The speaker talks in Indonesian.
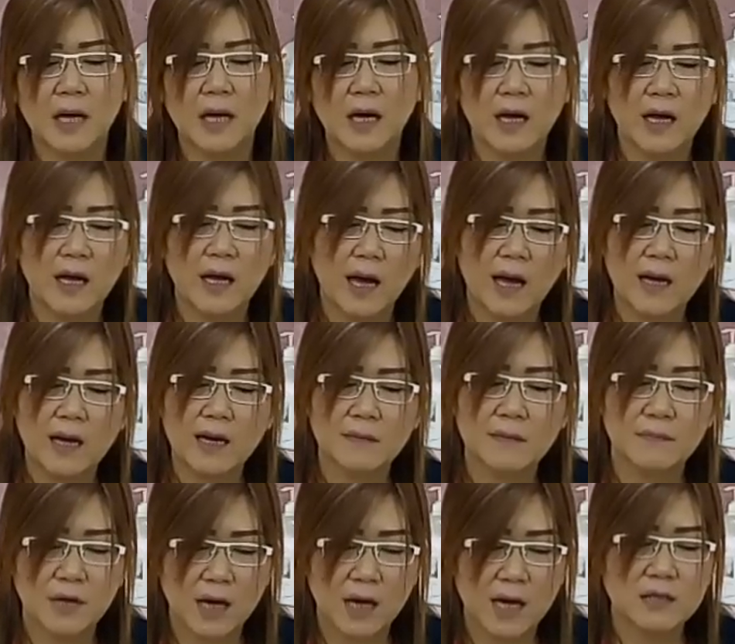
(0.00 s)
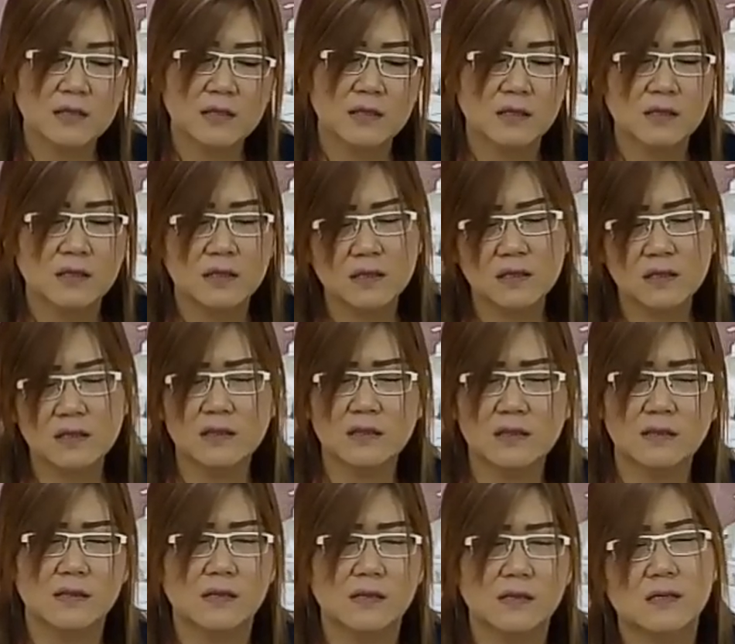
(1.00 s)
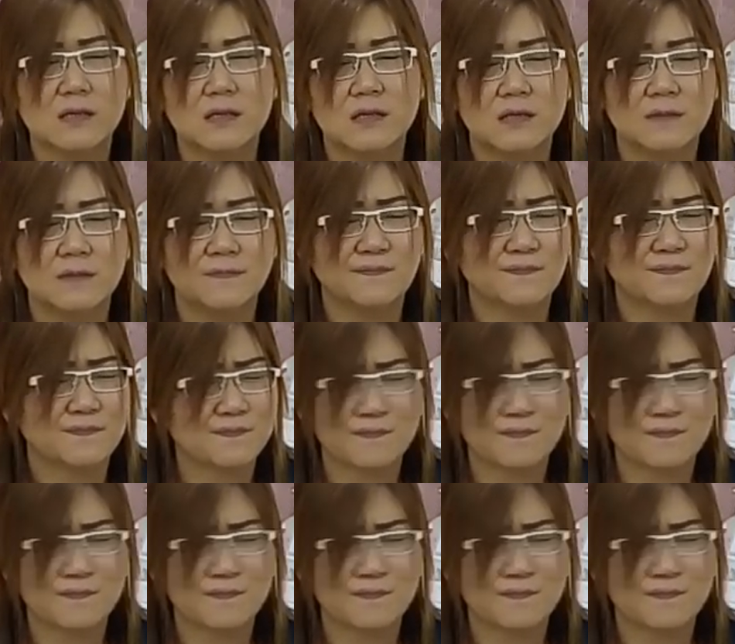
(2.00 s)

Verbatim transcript: pakai arak berat ini uh,